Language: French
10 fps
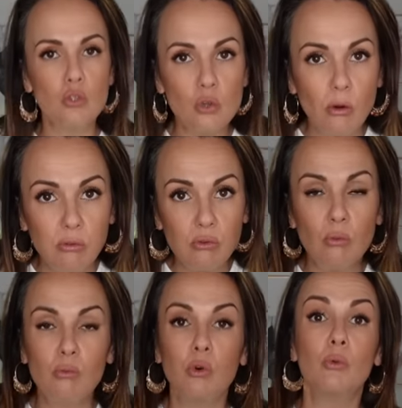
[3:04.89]
sur vous
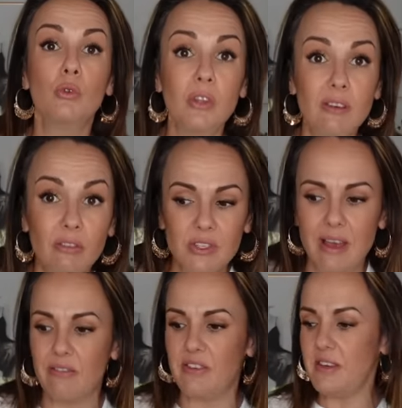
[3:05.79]
pour me donner vos
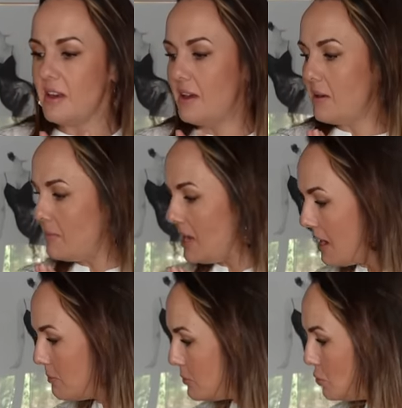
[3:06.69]
avis mais
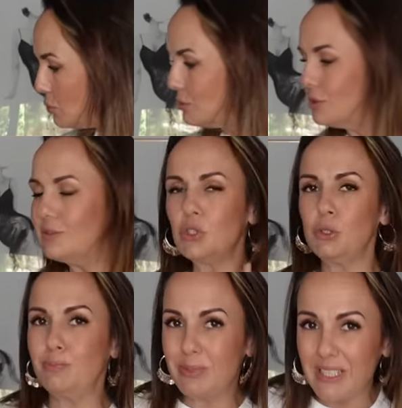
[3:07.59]
là pour le coup je
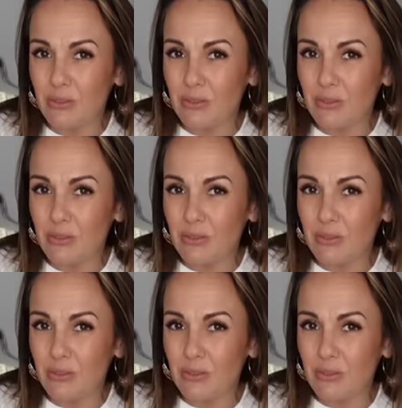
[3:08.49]
suis pas